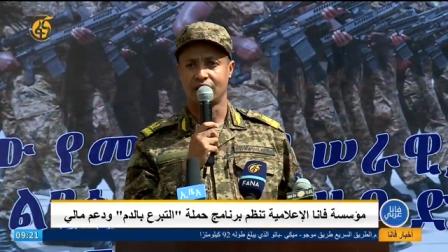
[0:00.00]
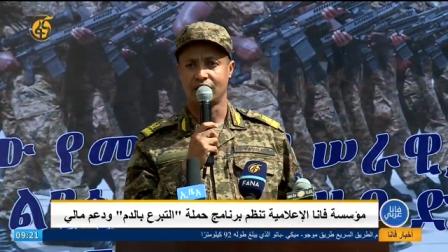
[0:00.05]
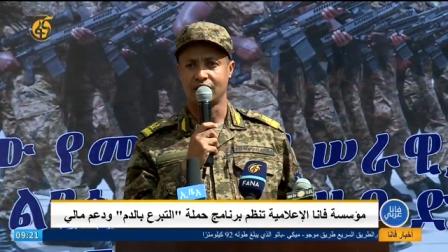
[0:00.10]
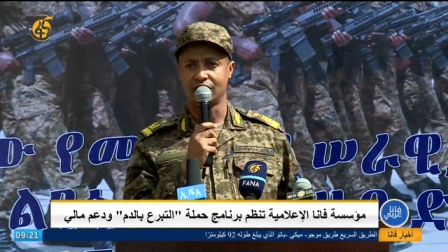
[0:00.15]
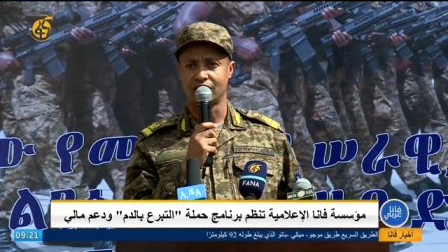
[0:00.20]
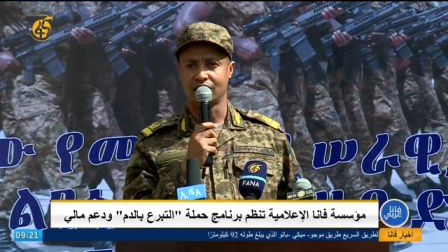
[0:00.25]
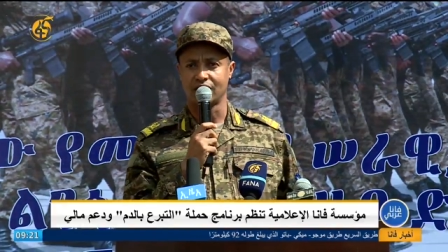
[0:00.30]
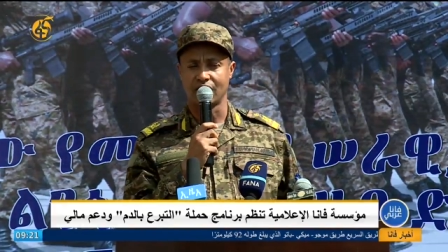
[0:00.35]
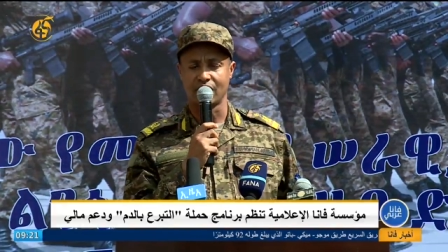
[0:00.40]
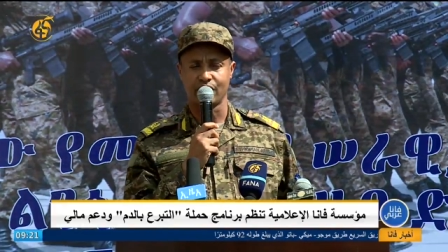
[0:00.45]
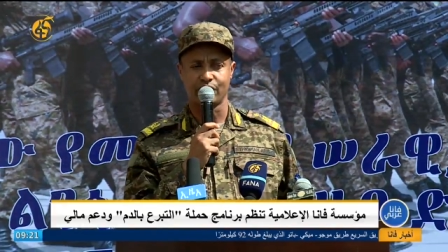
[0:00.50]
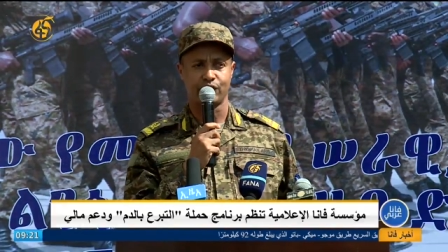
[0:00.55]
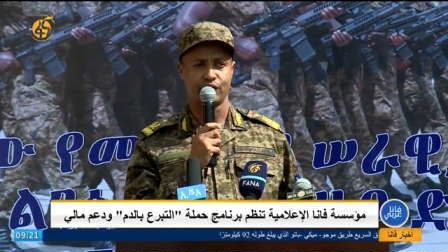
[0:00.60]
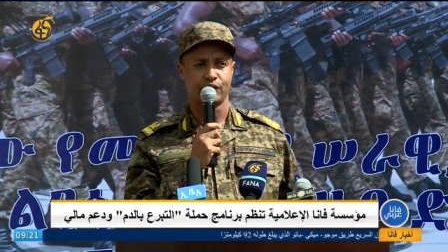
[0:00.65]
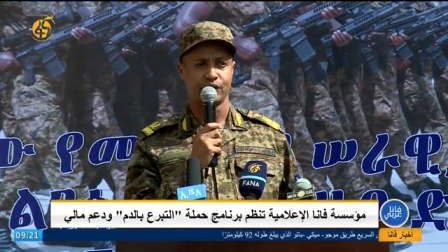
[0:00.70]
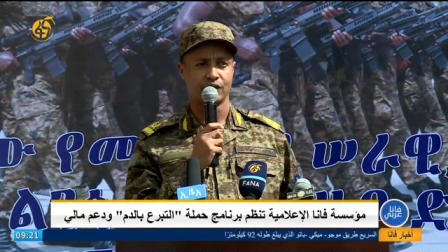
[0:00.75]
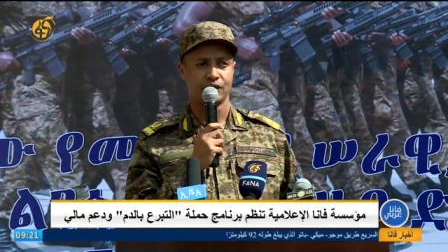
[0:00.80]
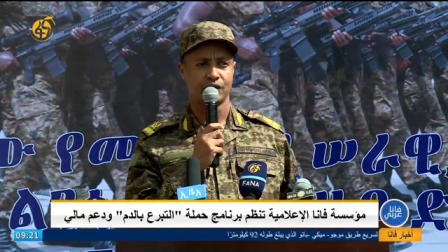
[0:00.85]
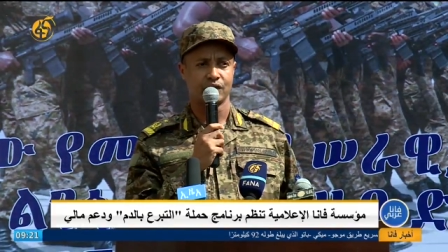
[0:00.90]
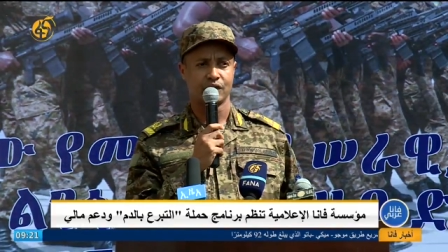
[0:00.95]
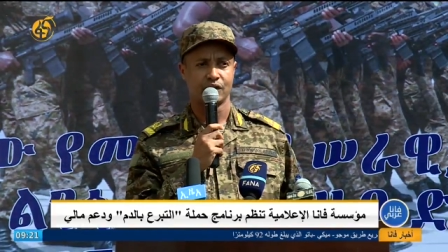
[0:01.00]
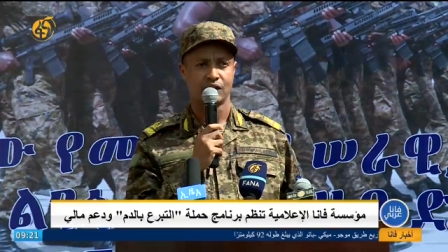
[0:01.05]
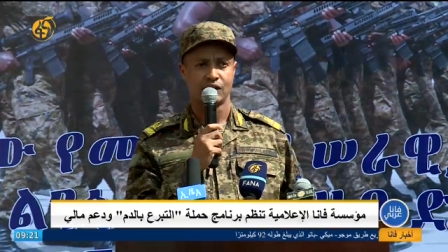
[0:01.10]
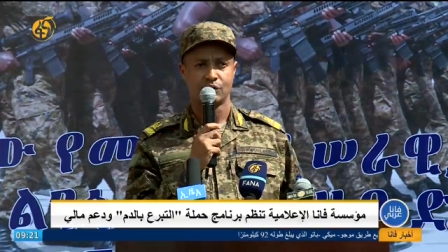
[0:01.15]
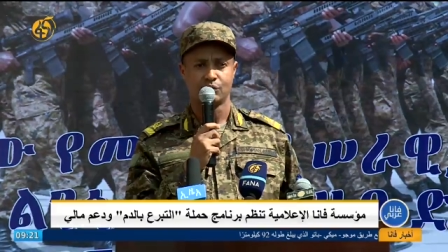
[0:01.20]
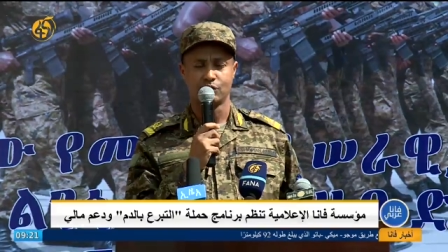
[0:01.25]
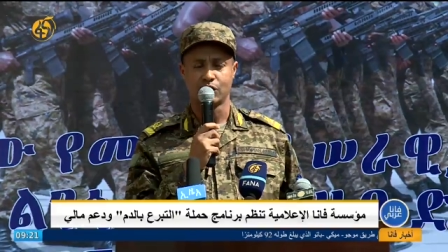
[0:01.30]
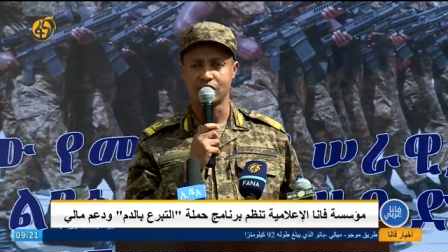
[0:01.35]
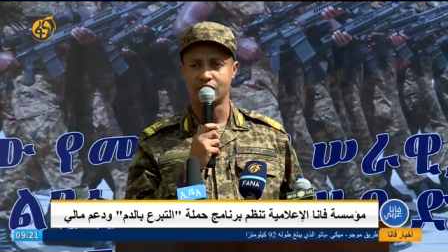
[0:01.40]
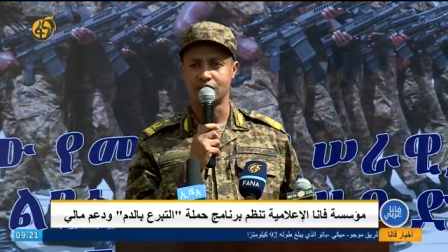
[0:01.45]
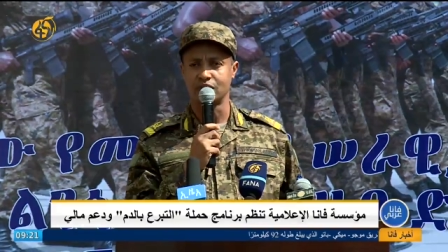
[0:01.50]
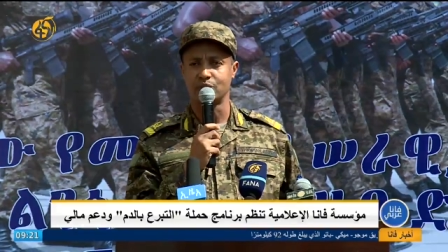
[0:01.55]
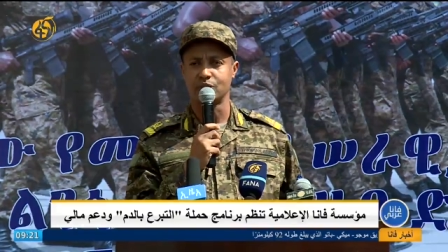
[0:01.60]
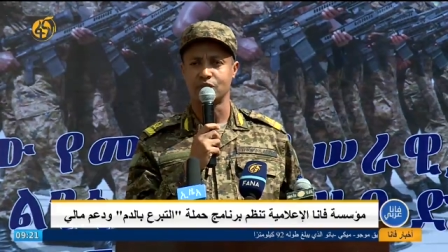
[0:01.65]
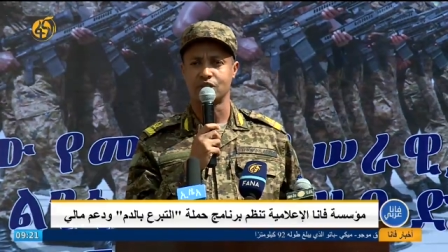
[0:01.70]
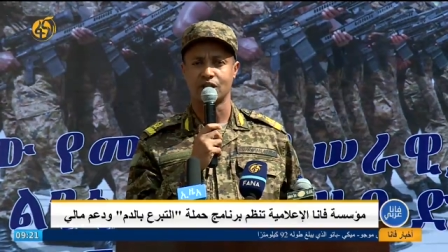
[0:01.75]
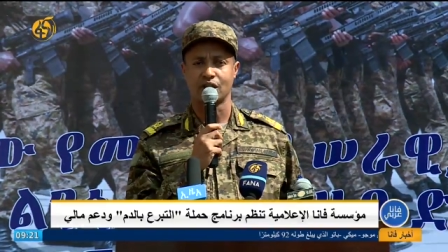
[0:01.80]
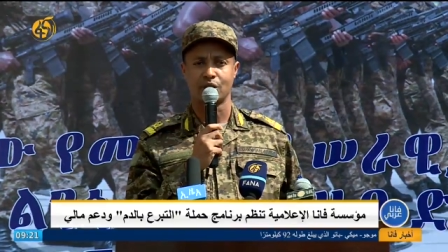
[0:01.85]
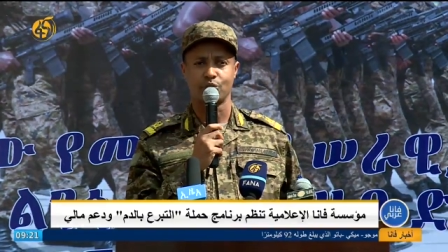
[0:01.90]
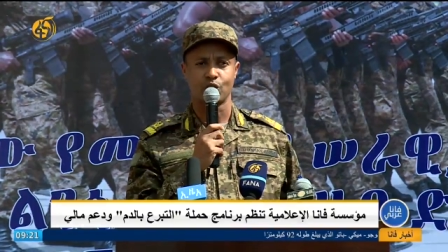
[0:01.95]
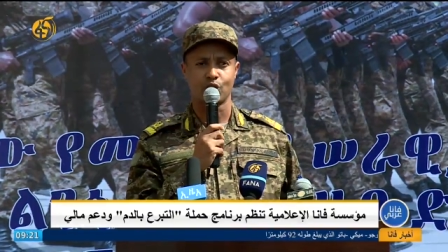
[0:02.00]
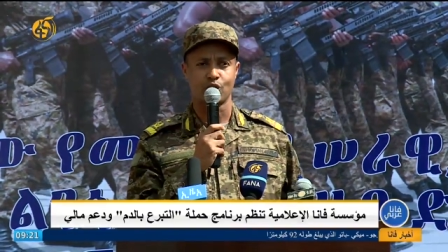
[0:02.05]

أن نقدم خالص الشكر